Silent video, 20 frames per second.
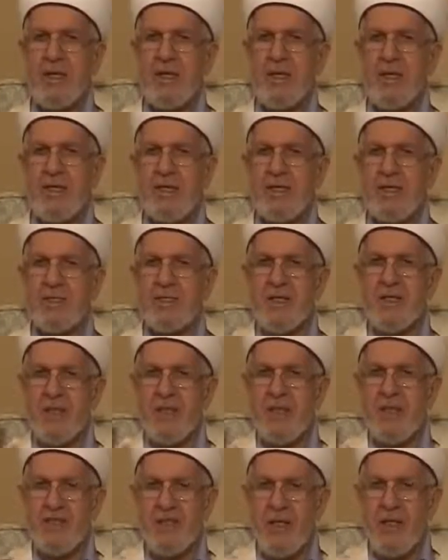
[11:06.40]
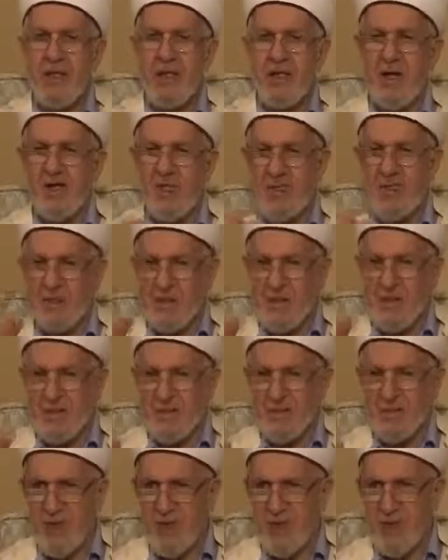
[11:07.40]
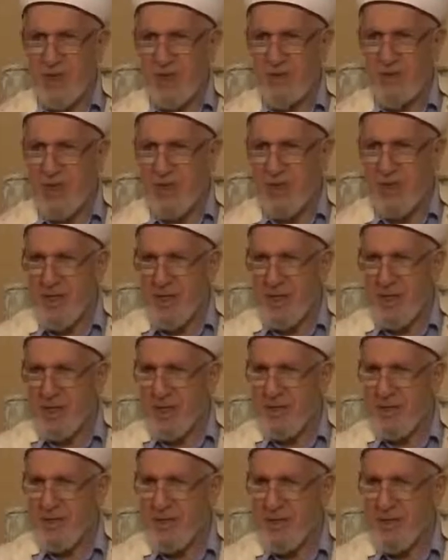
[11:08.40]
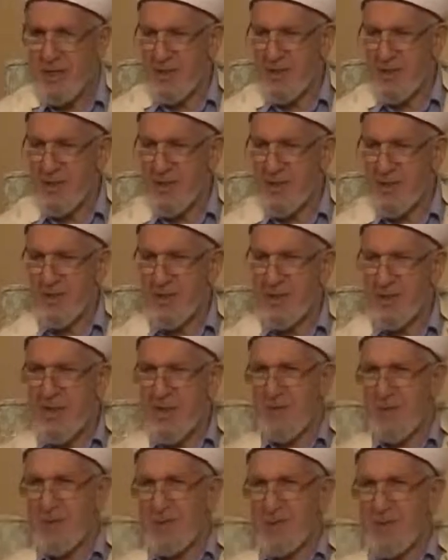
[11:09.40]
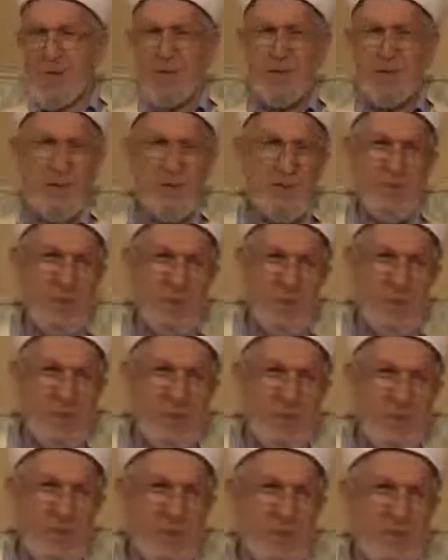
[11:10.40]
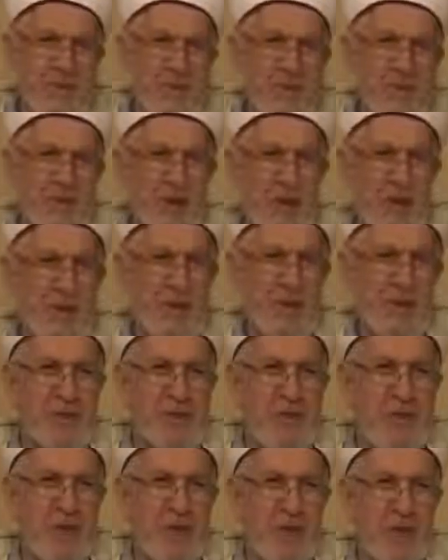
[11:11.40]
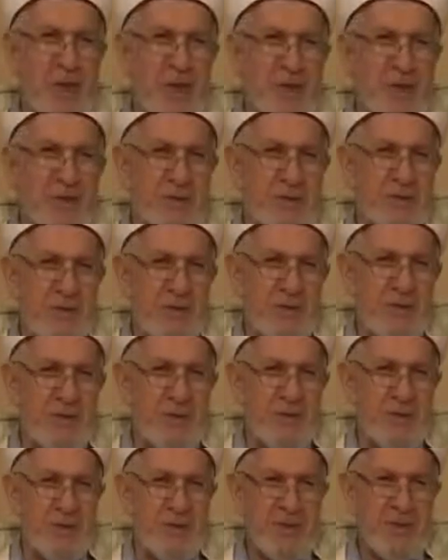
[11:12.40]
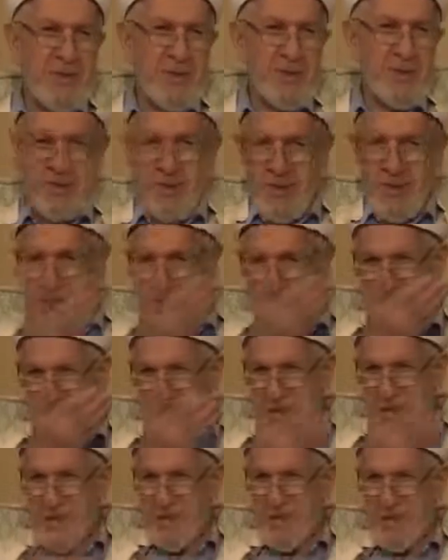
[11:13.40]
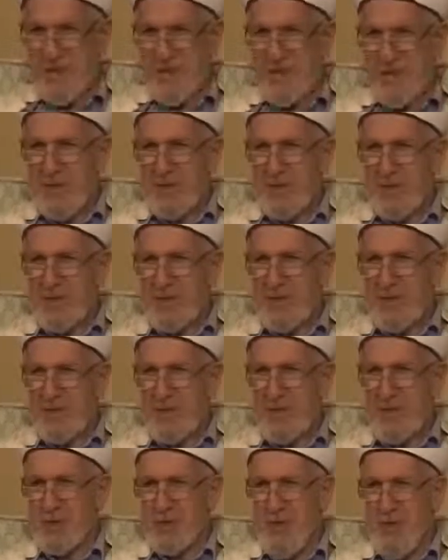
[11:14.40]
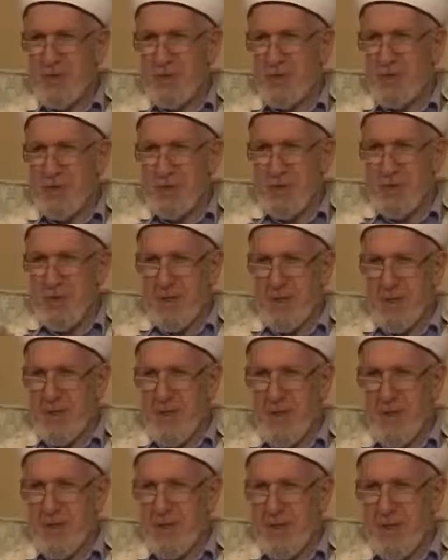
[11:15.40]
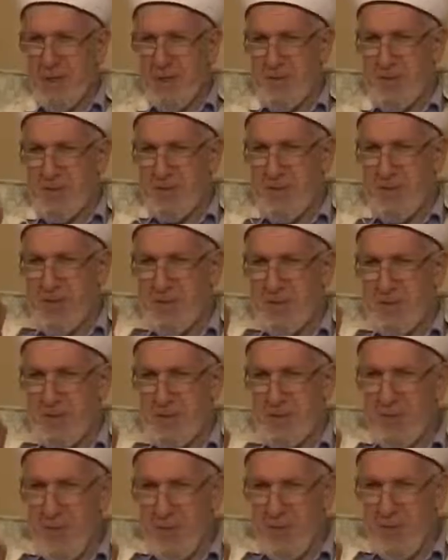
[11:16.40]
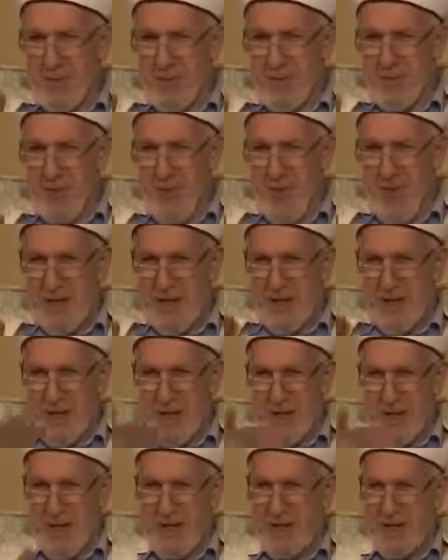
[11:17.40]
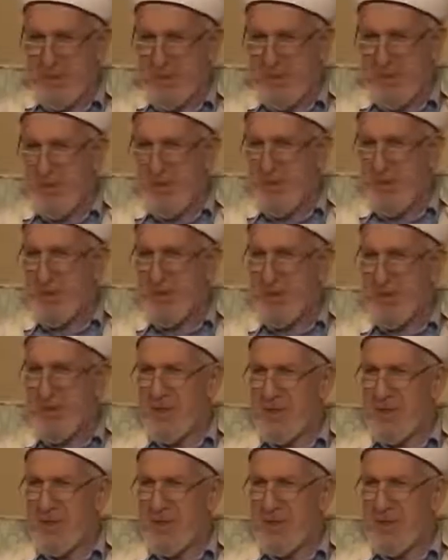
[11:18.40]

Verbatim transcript: ininceye kadar kafasından böyle şeyleri geçirir. Halbuki adam altından hava geçiyor. İşte özel yoldan giden adamın lastiği patladı daha iki gün arasında.